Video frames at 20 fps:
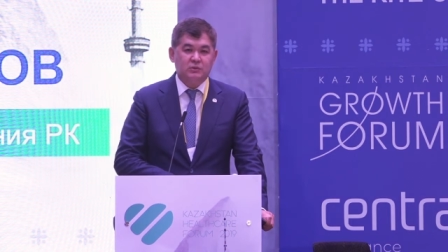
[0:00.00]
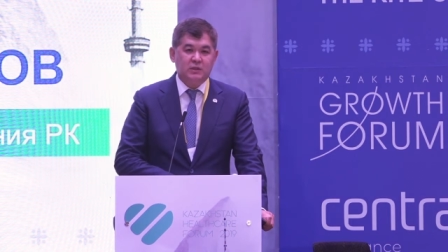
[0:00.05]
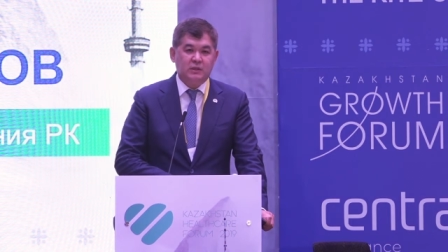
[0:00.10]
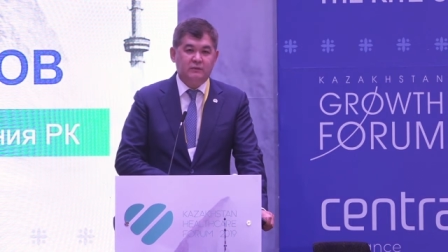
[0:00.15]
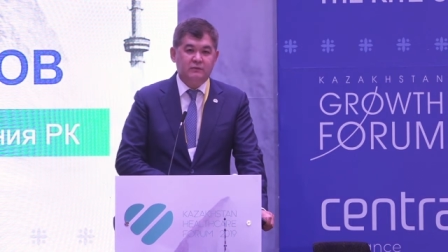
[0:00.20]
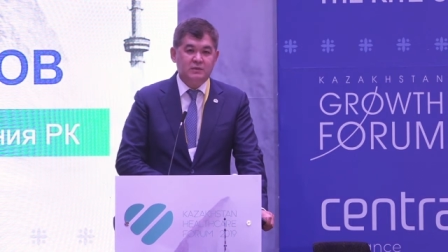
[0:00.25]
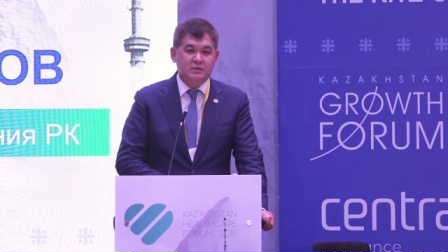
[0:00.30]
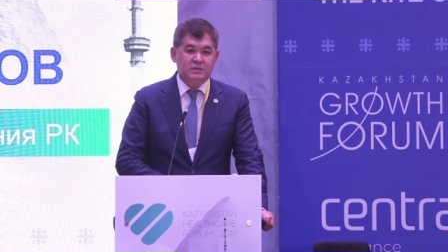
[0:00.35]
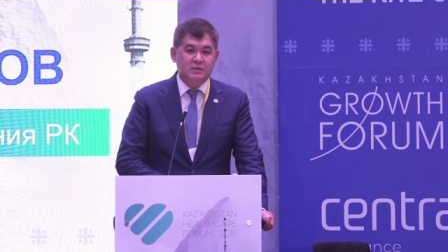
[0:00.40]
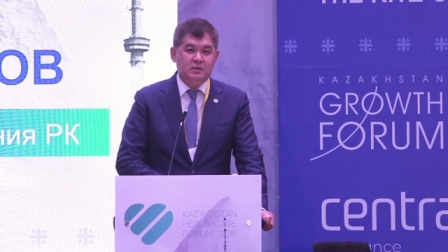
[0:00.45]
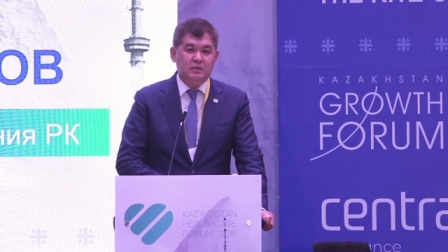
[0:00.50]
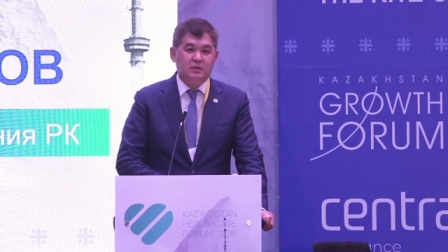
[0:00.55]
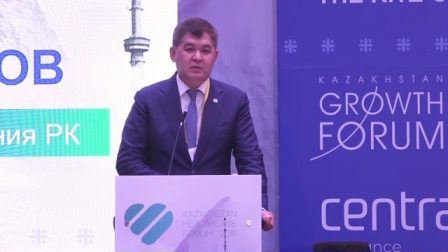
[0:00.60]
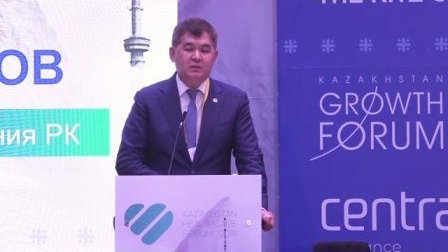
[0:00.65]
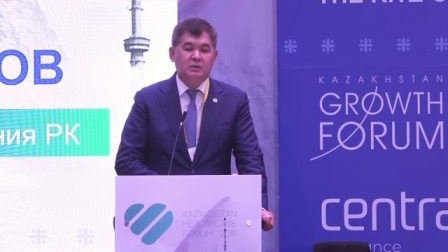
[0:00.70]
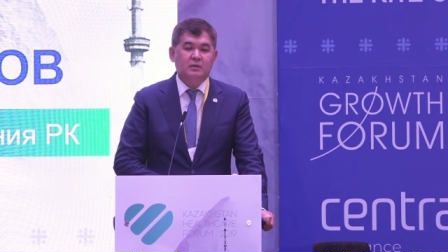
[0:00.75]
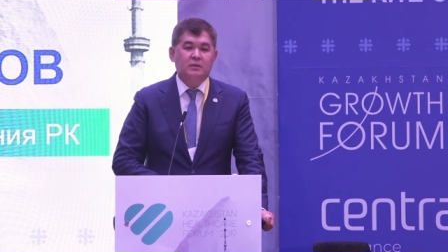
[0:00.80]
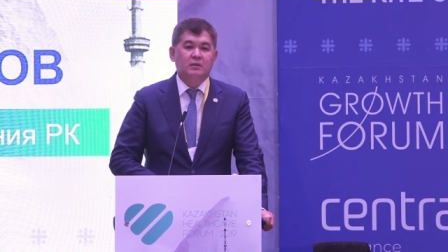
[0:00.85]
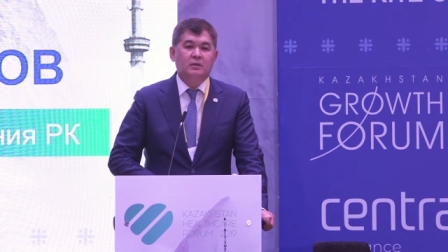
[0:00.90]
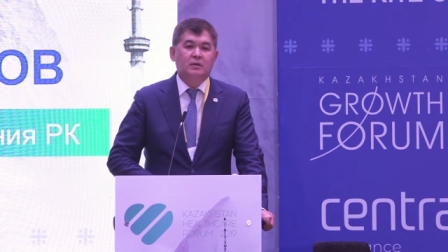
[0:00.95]
довести
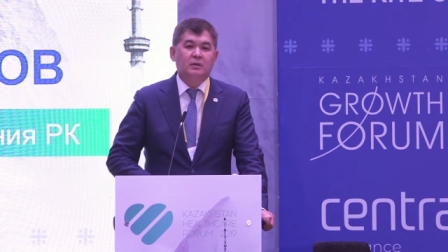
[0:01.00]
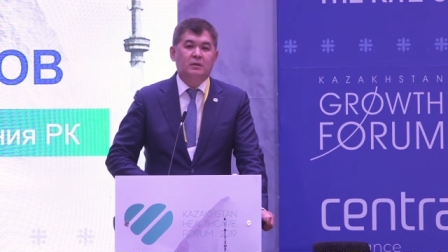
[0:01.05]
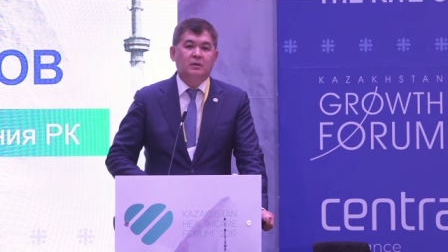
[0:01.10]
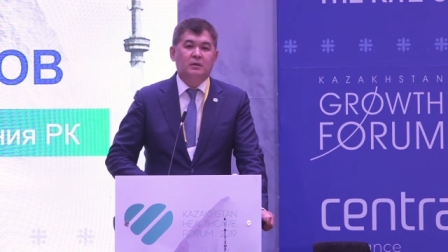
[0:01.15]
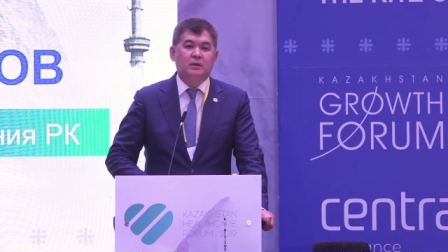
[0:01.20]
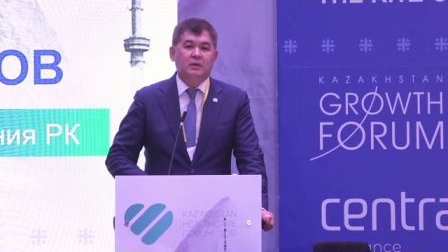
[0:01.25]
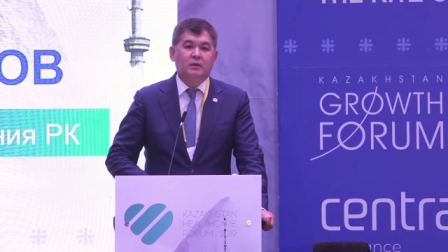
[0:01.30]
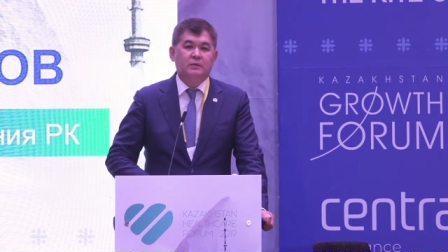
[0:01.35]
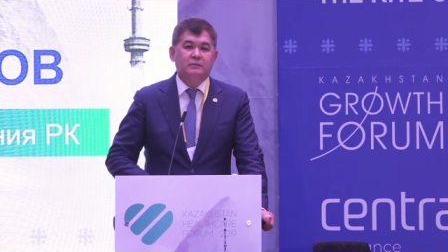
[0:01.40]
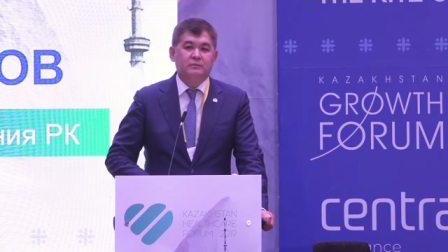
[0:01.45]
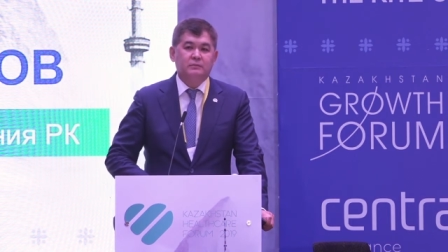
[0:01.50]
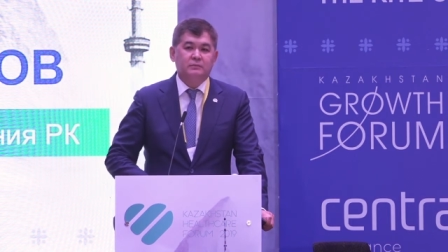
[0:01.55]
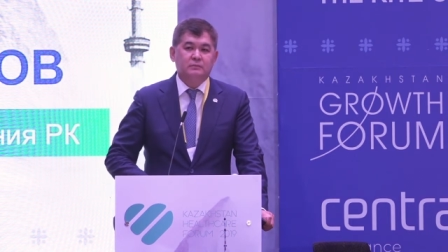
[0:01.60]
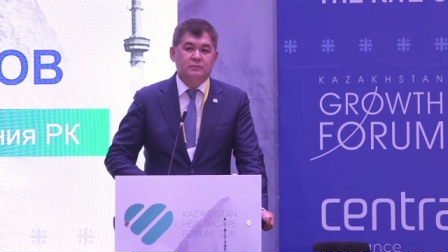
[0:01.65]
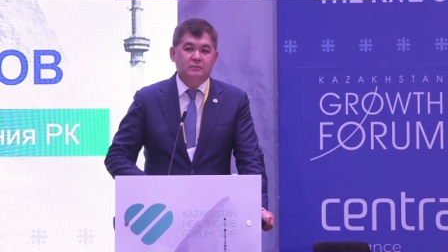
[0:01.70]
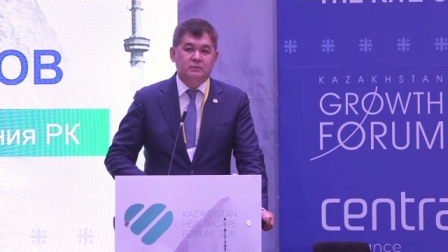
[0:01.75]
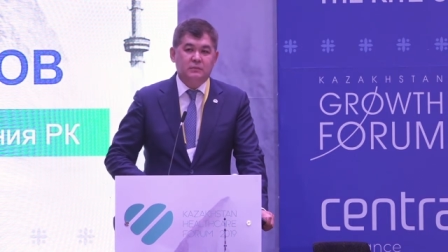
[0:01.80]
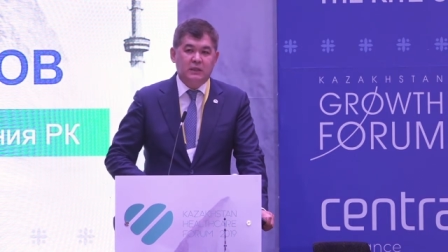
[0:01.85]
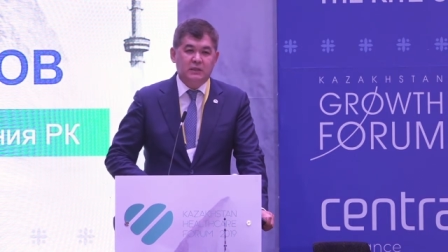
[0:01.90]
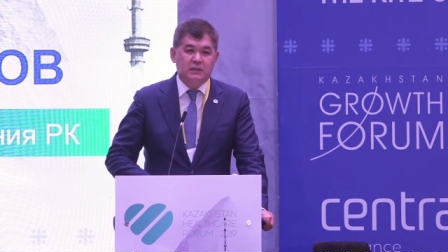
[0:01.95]

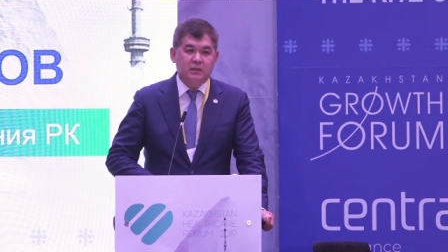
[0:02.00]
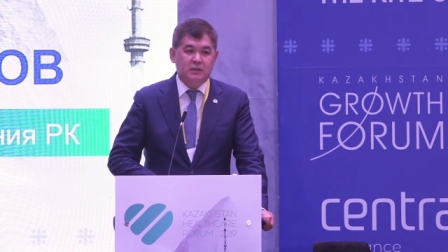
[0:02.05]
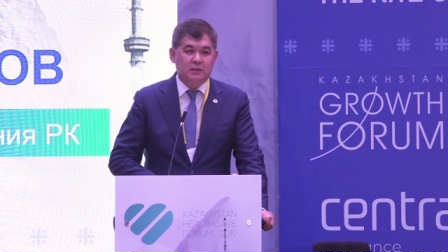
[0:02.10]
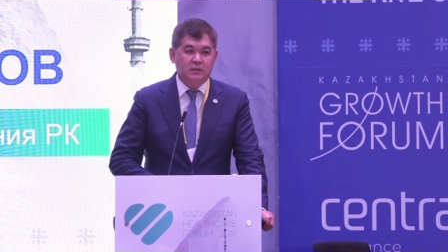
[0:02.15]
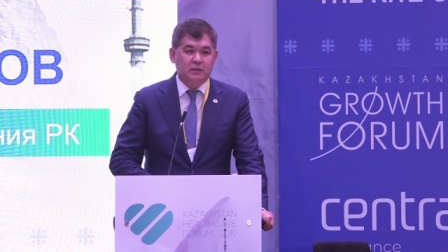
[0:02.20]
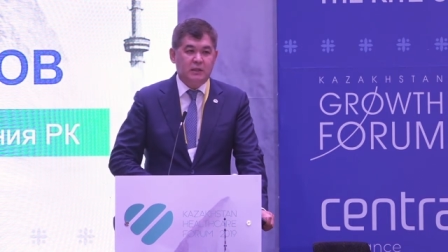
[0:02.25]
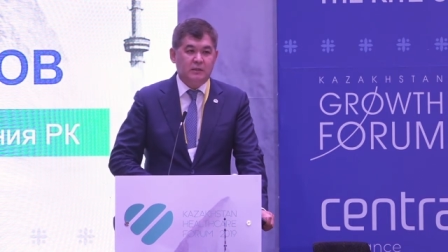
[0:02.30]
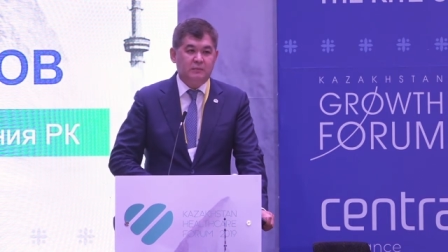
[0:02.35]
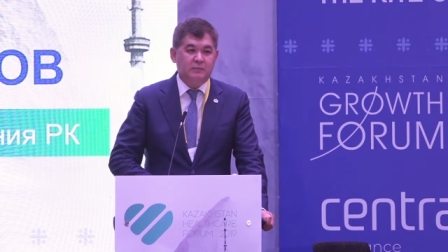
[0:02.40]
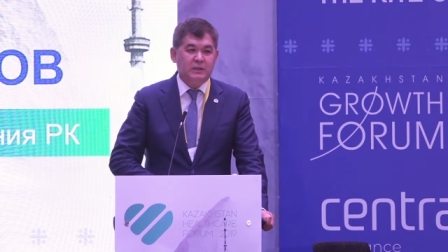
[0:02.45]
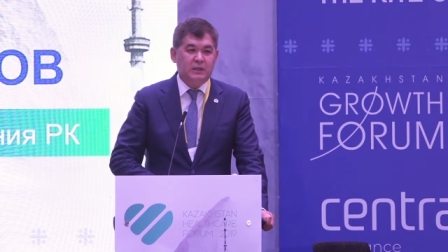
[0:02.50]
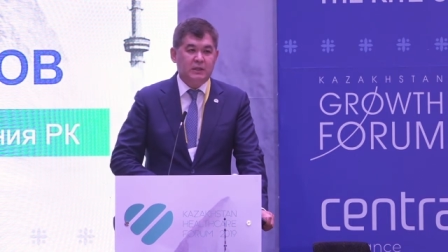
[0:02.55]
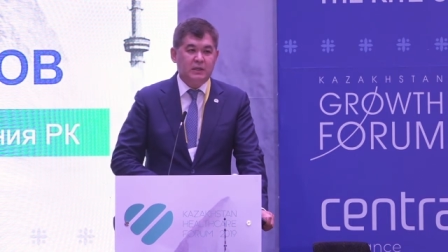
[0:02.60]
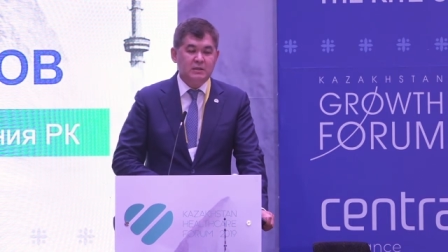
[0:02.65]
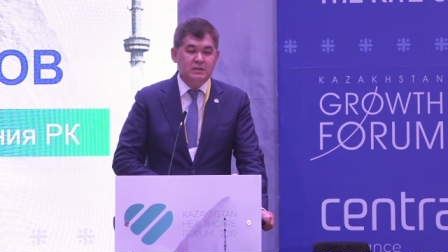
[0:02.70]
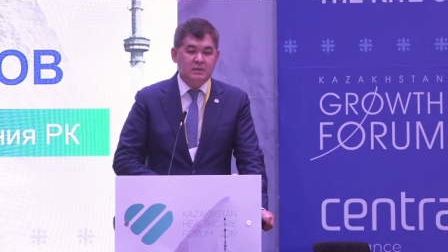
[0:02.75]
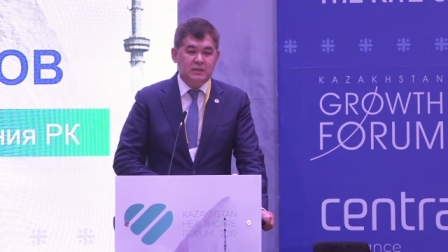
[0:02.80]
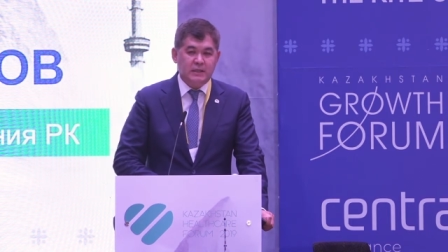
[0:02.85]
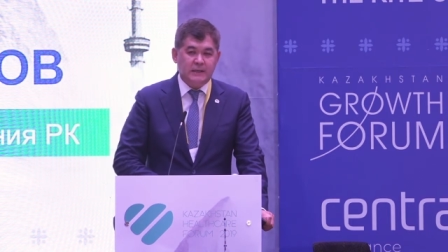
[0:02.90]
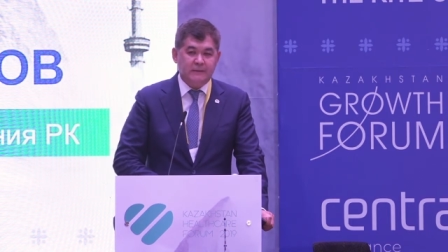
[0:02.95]
этот этап до
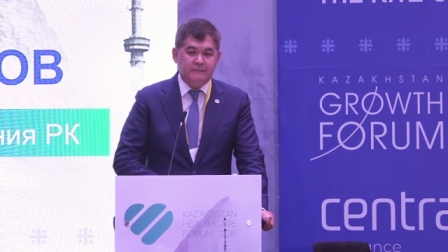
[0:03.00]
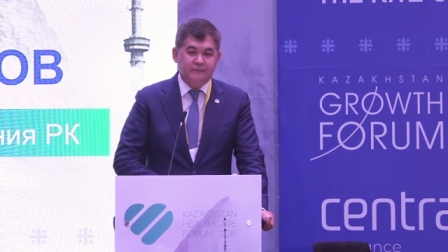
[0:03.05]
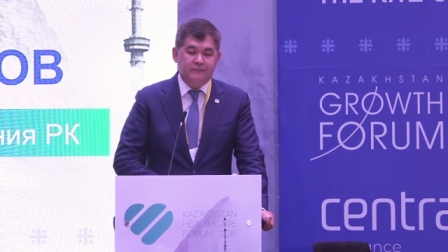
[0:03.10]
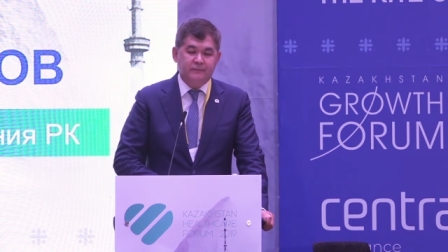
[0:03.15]
конца,